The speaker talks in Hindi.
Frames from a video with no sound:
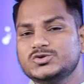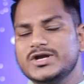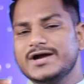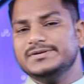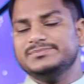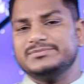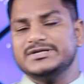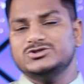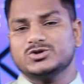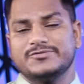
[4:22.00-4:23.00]
दोस्तों यहाँ पर
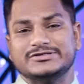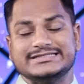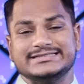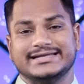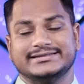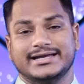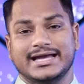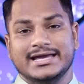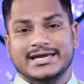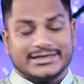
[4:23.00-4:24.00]
परमेश्वर का वचन कहता
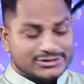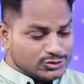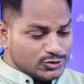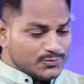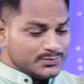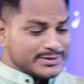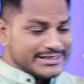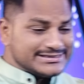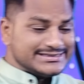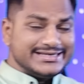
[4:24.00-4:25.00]
है कि तुम
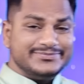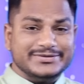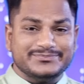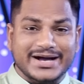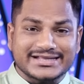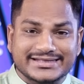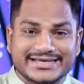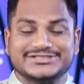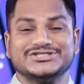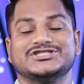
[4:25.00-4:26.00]
किसी भी बात
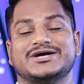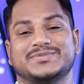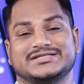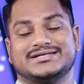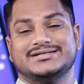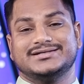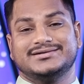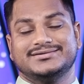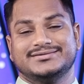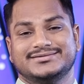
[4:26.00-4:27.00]
की चिंता मत
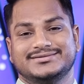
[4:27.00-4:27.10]
करना